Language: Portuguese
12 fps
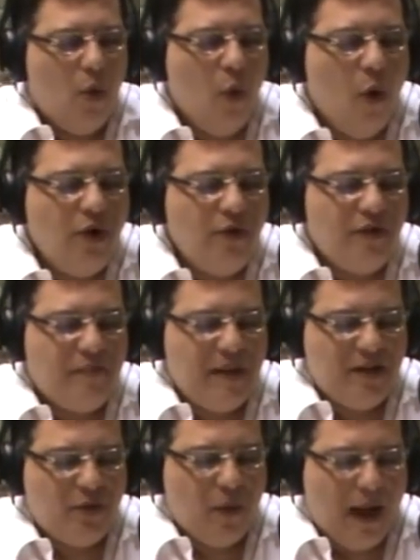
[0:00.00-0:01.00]
O olho
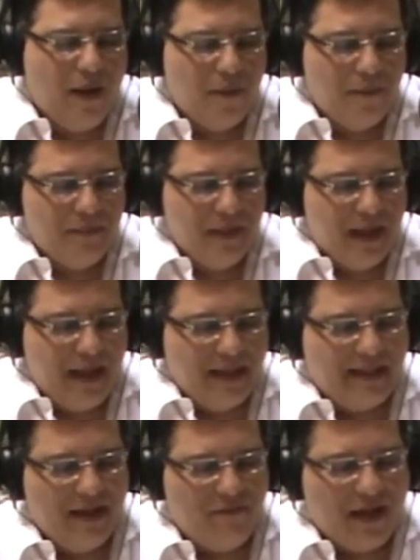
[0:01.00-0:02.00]
espiritual
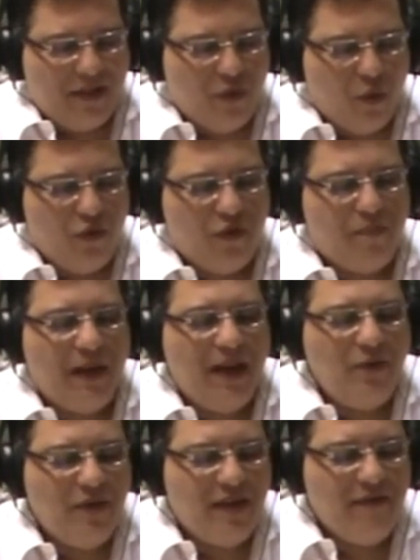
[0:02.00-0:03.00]
devassou os
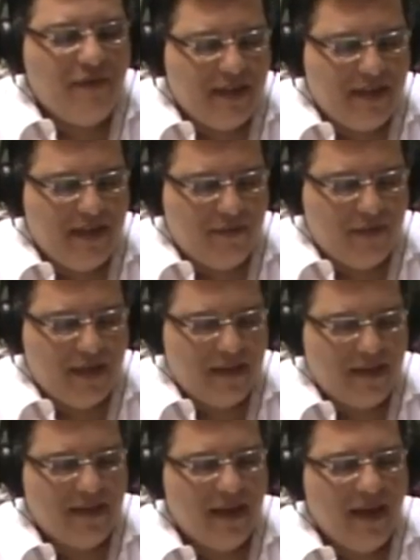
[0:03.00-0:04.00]
planos
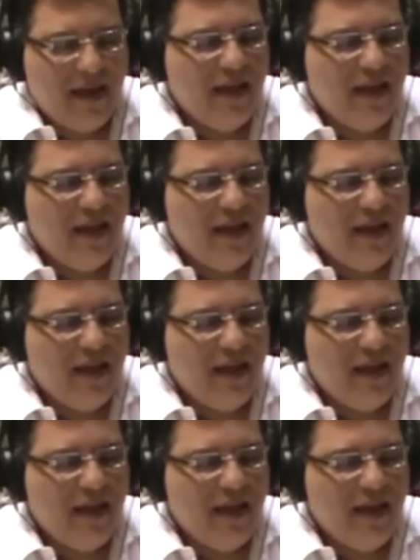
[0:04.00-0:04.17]
invisíveis